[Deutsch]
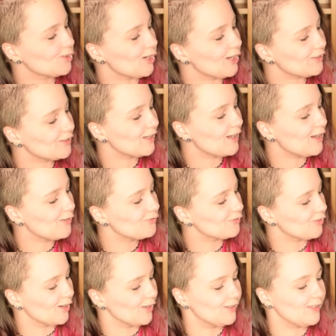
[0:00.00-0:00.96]
Götter
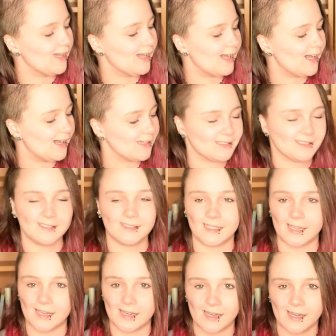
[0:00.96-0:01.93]
von
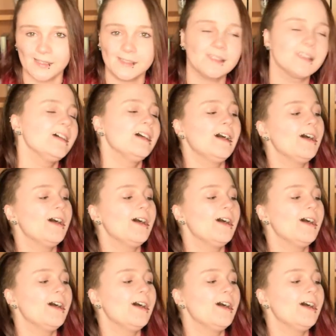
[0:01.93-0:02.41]
Asgard